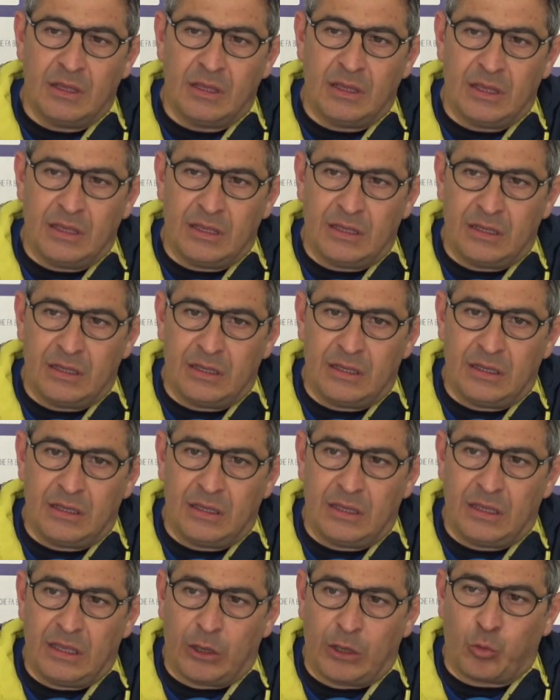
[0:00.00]

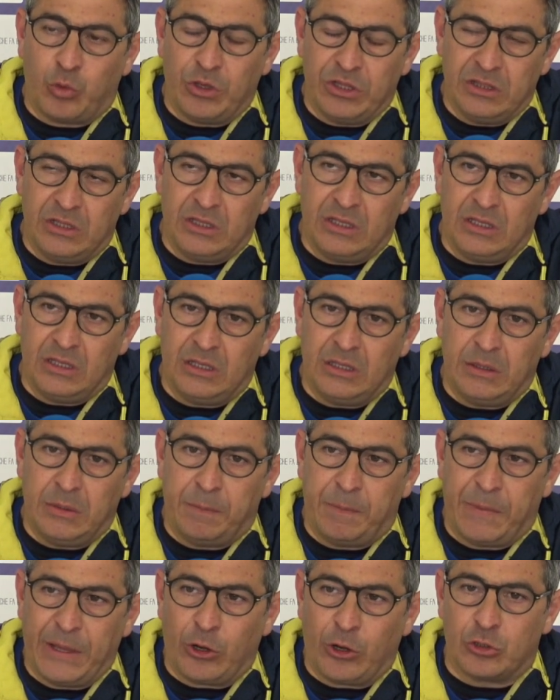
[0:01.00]
eh, e quindi
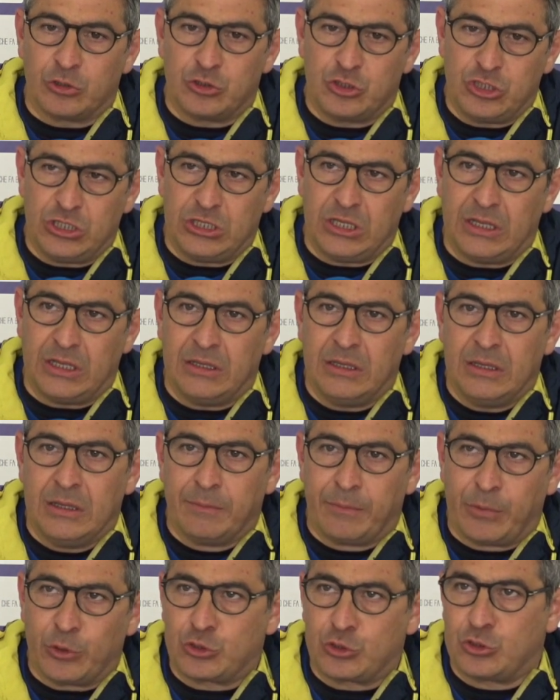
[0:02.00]
per oggi
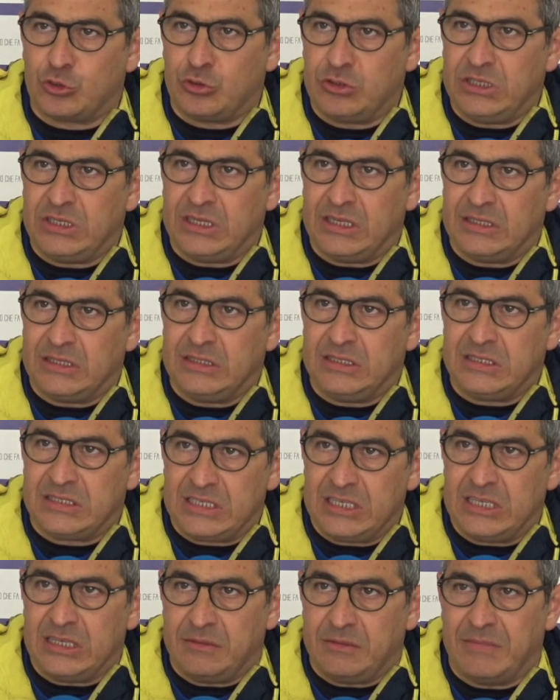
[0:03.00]
posso dire di
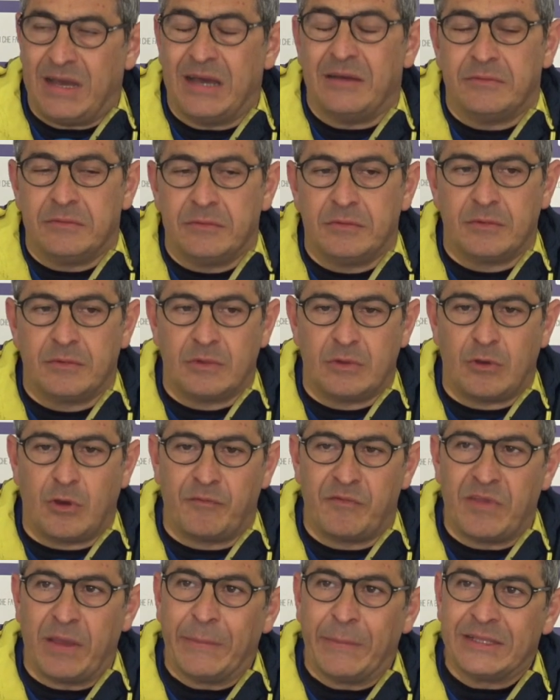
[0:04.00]
sì, ma
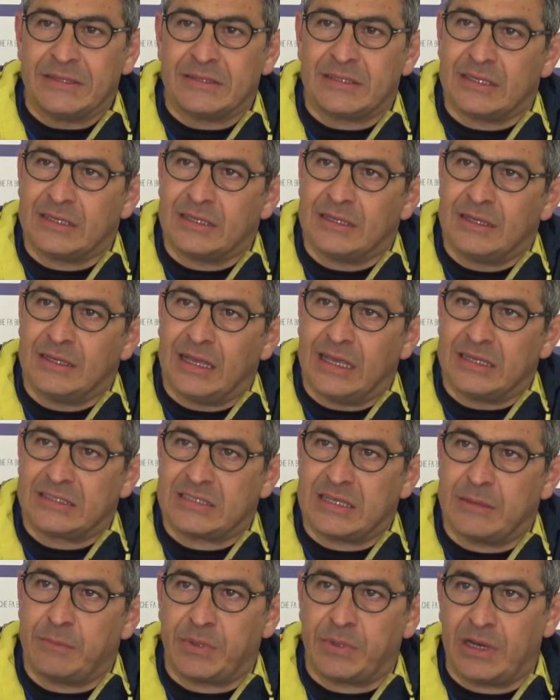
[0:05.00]
ovviamente è
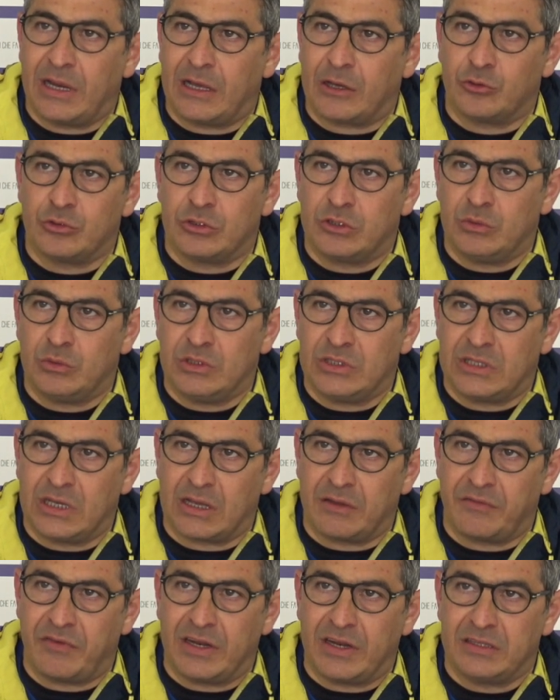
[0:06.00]
sempre la continuità
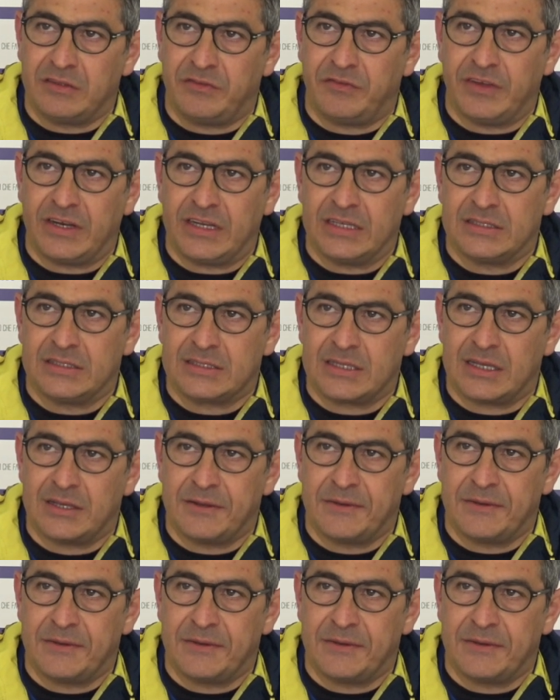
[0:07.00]
che fa la differenza.